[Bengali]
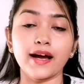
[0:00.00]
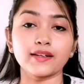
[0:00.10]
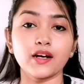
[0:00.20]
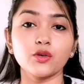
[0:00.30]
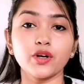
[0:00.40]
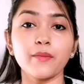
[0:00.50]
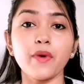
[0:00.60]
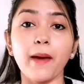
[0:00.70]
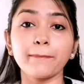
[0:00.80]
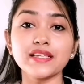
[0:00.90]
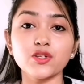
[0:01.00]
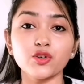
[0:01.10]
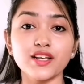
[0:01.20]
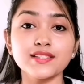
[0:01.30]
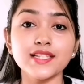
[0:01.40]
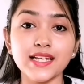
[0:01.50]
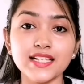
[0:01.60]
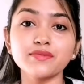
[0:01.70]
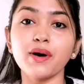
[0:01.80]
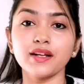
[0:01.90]
একটা করে এপিসোডের
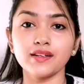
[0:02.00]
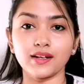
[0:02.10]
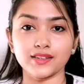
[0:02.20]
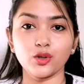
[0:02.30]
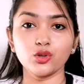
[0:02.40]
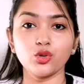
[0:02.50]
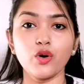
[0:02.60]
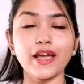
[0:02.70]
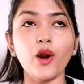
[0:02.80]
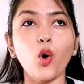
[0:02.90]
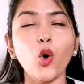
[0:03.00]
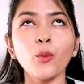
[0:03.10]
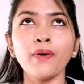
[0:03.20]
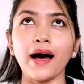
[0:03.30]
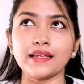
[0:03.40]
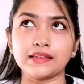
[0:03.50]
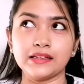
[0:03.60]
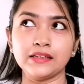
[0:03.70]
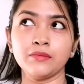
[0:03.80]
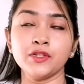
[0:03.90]
সিরিজ বানিয়ে রাখতে হতো এরকম আই
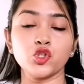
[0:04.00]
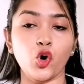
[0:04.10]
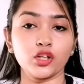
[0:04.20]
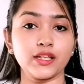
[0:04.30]
থিঙ্ক আমি ছ